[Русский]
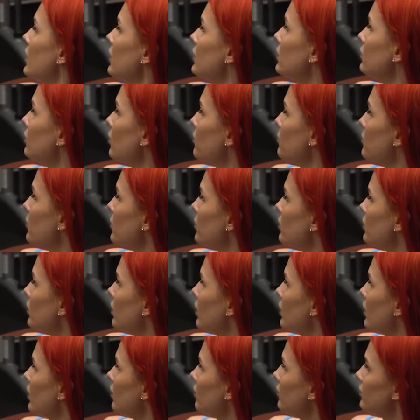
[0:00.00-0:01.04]
Это, во-первых.
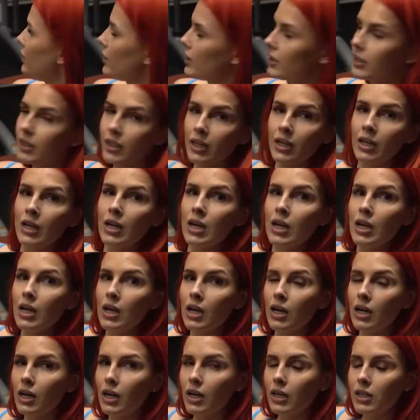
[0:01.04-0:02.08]
А во-вторых,
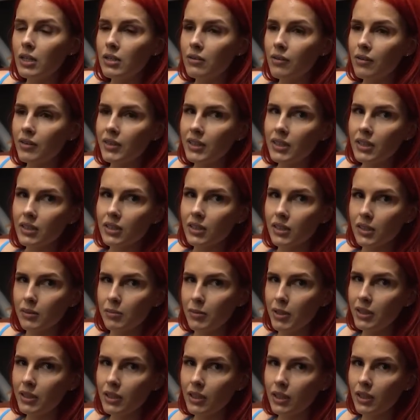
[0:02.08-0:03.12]
а, не во всех
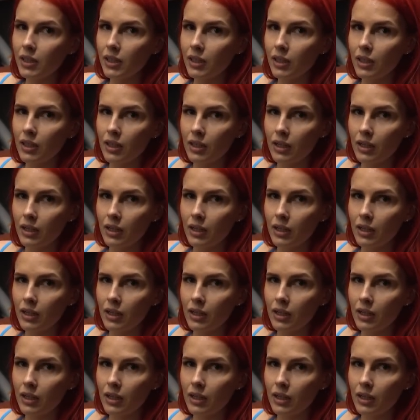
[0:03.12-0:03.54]
Смитах